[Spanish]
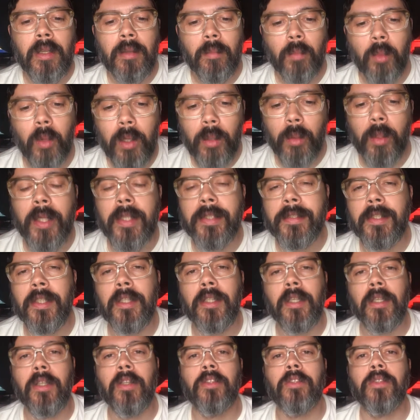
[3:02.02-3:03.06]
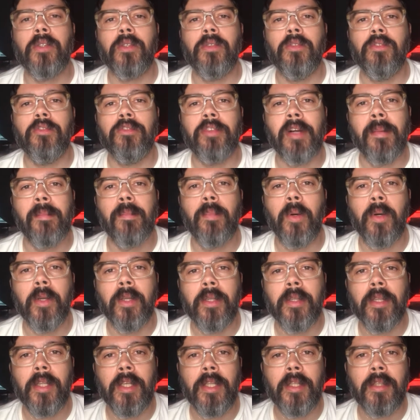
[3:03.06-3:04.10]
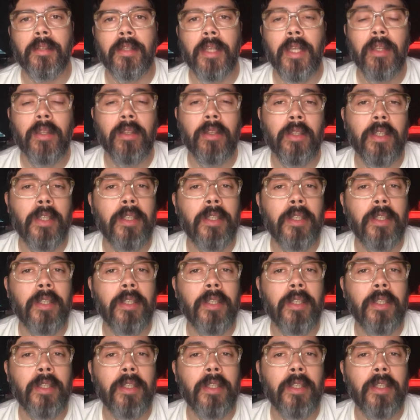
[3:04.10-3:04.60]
Vuelvo a decir que no soy un fanboy de Nintendo,